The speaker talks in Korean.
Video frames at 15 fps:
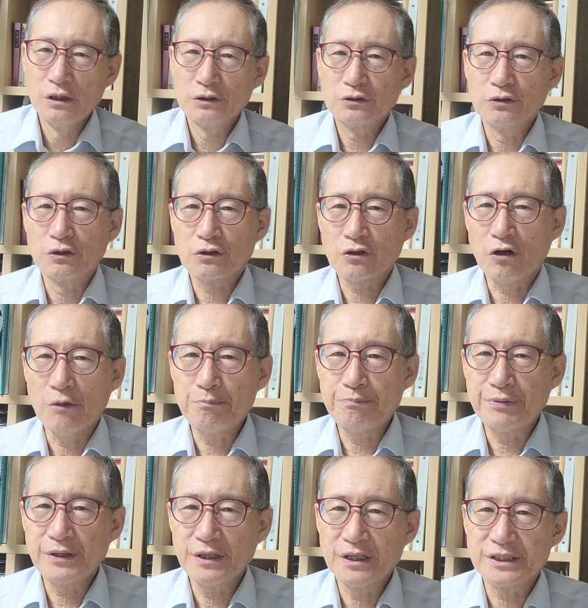또
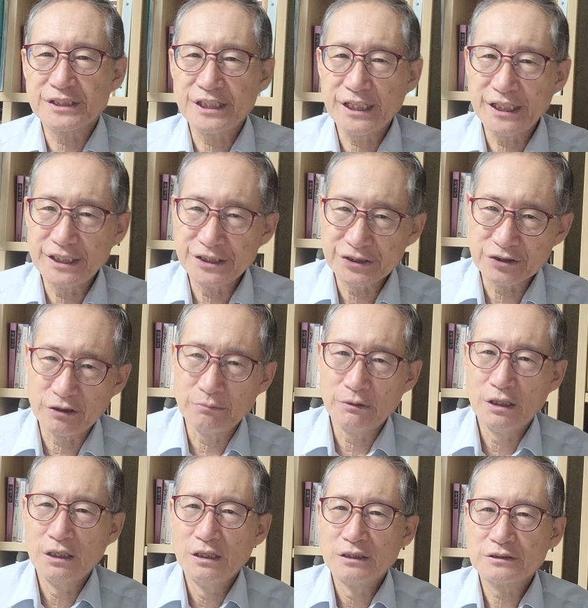커피 체인점
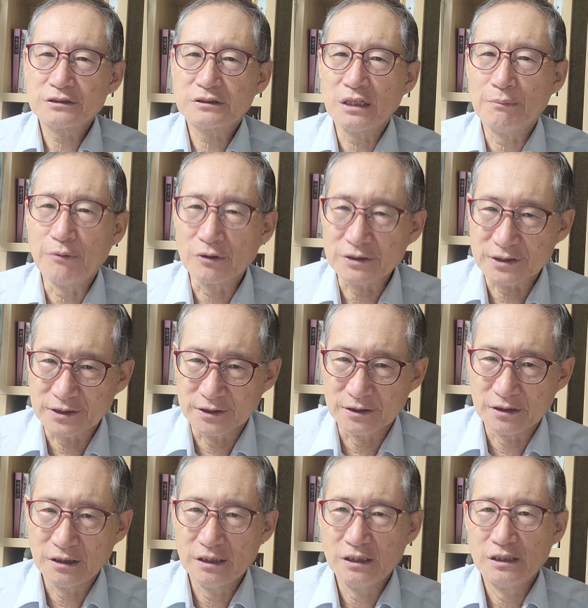스타벅스,
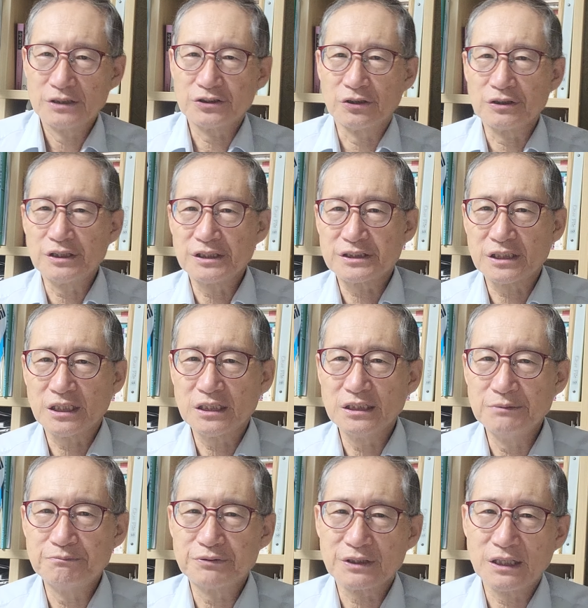전기차
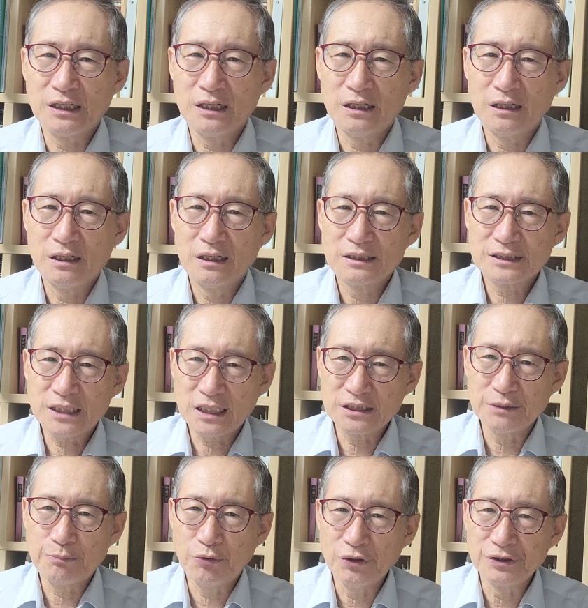인프라
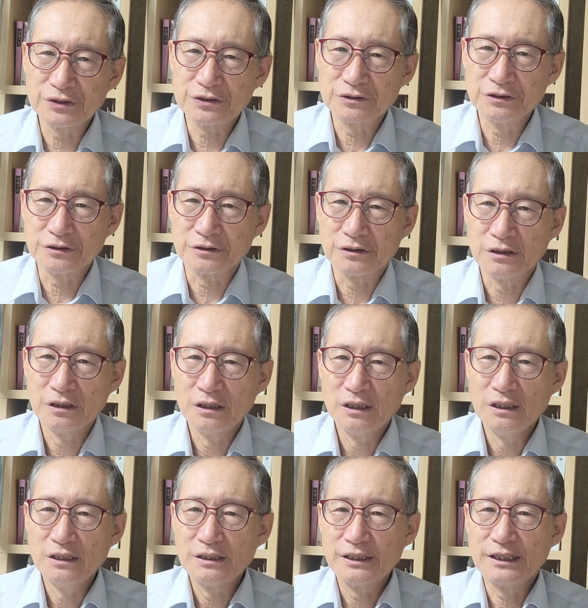차지 포인트는
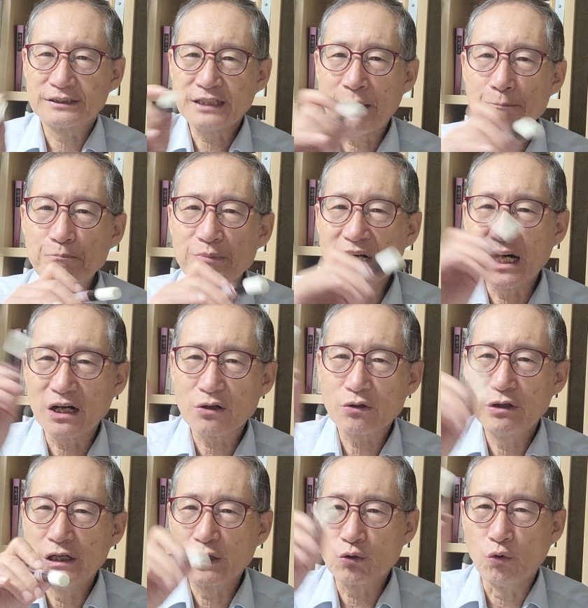예, 삼각
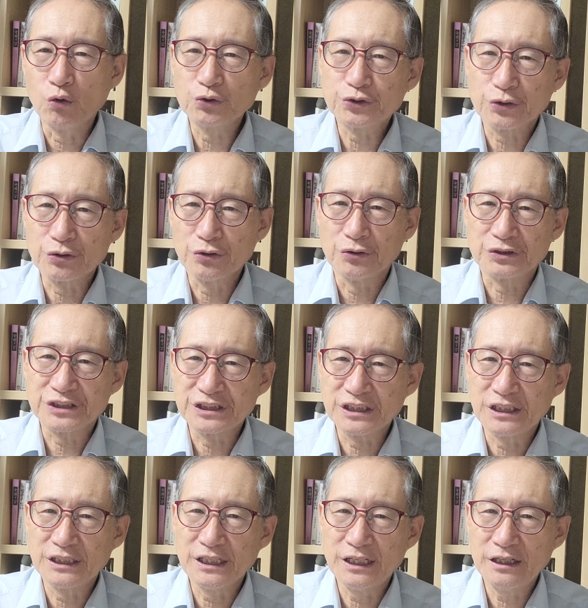예, 공조로
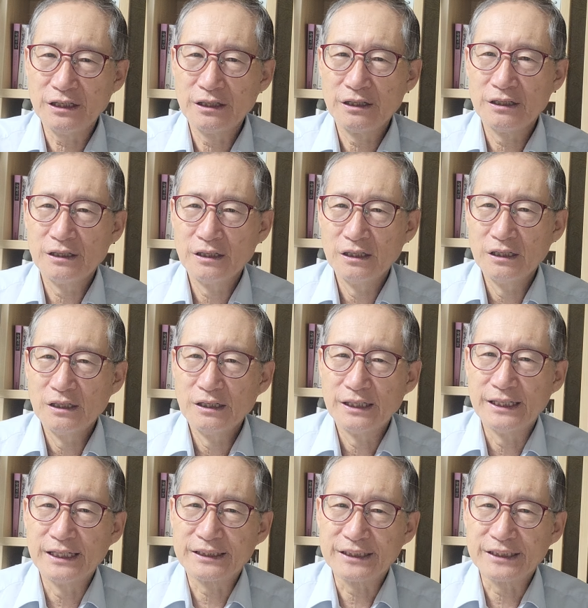지난해 예,